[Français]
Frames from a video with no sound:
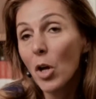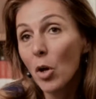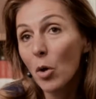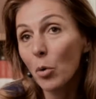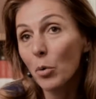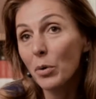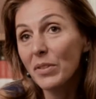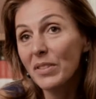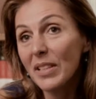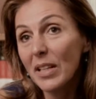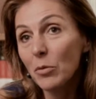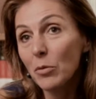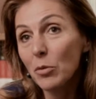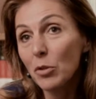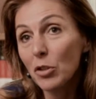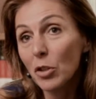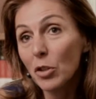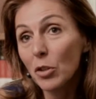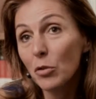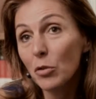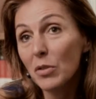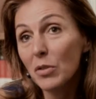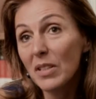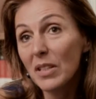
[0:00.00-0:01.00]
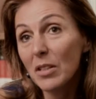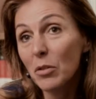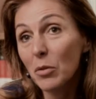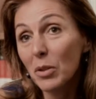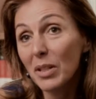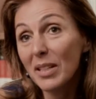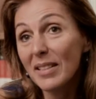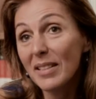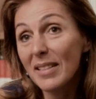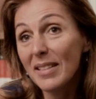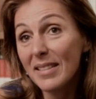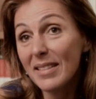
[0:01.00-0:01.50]
au sein du Centre de
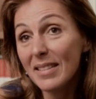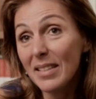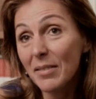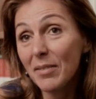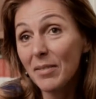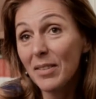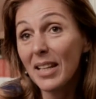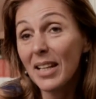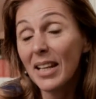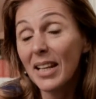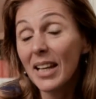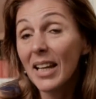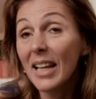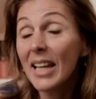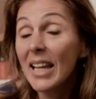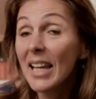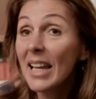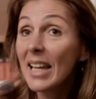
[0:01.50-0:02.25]
sécurité civile.